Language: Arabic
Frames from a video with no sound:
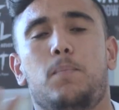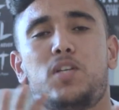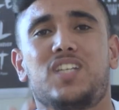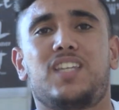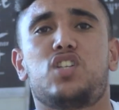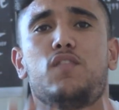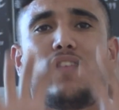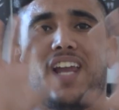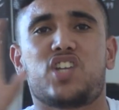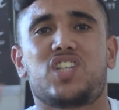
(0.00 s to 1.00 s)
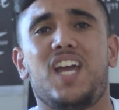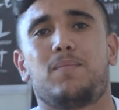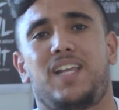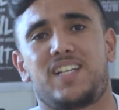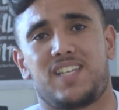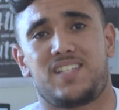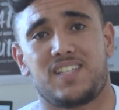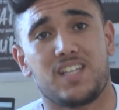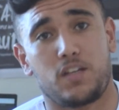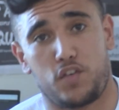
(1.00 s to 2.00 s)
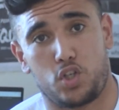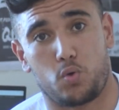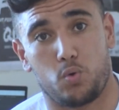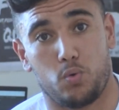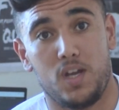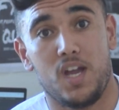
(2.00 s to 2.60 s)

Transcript: باش تكتشف الاشكال نتاع الاكزرسيسات كيفاش يكونوا